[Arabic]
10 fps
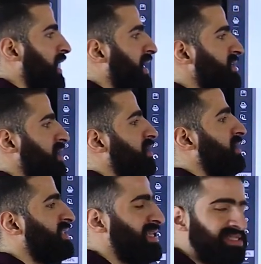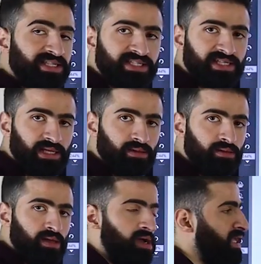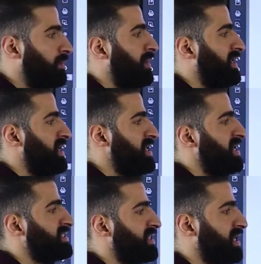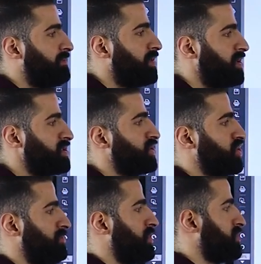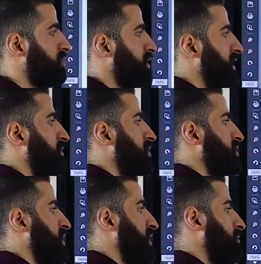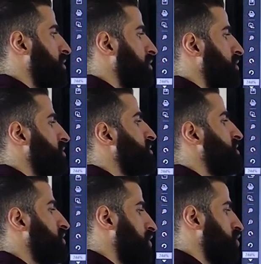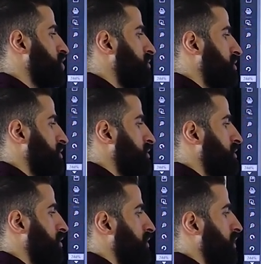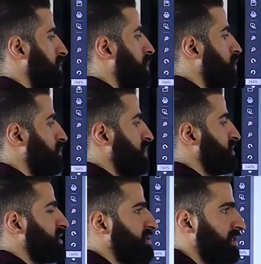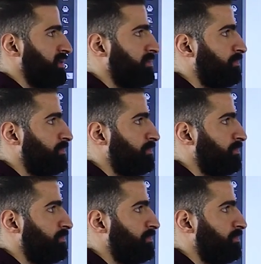هيظهر لك تحت 16 يبقى الاريا زادت كام مره؟ 16 مره يبقى الار تل كام مره؟ 16 مره يبقى 1 اوفر 16